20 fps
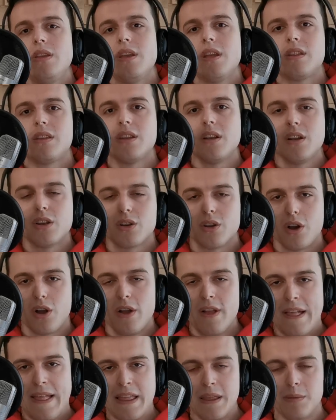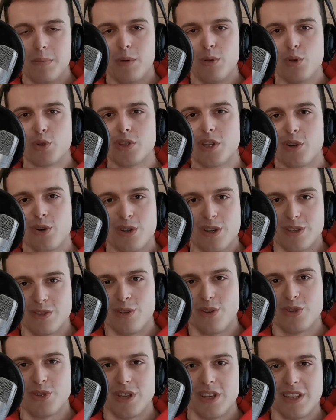i nie tylko, no bo już na
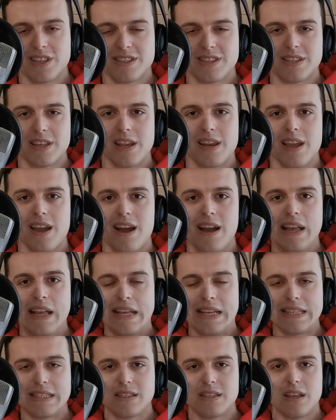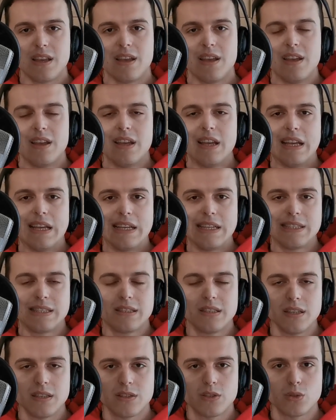horyzoncie jest seria z
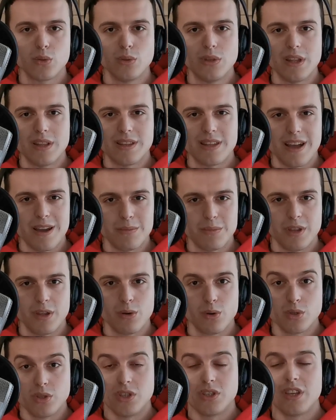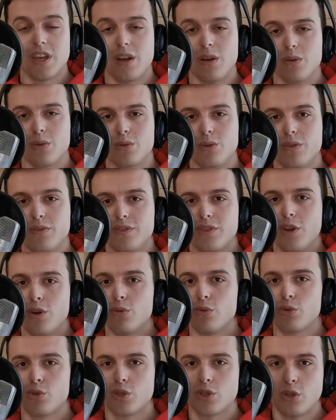z studentami różnych kierunków.
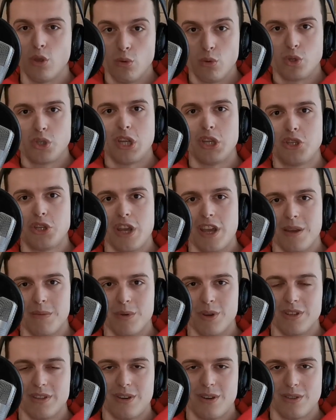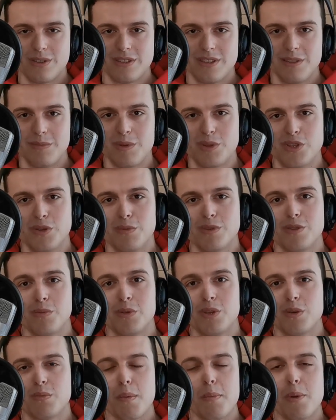To już, to już się dzieje, moi drodzy, i będziemy
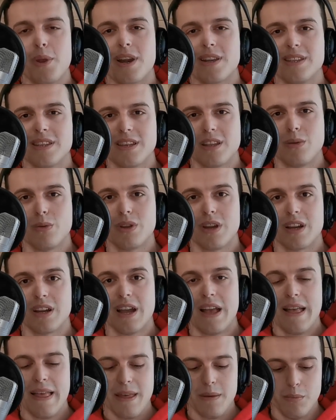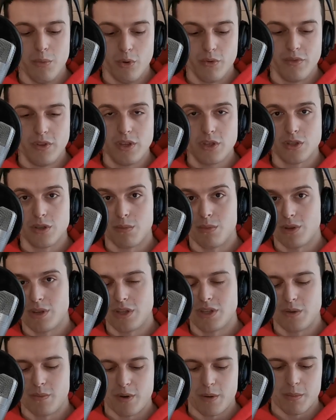sobie o tych popularnych kierunkach mówić. To
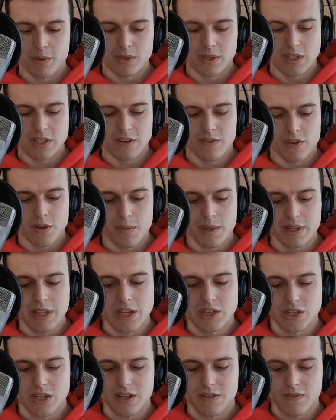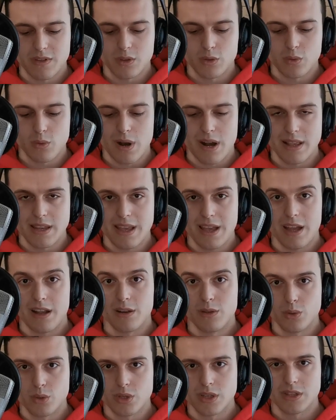możecie propozycje w komentarzach ewentualnie,
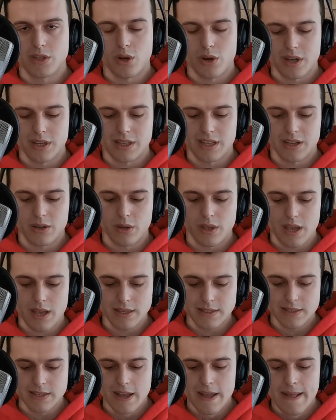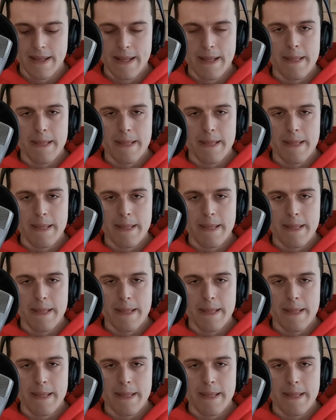ale już trochę tego jest.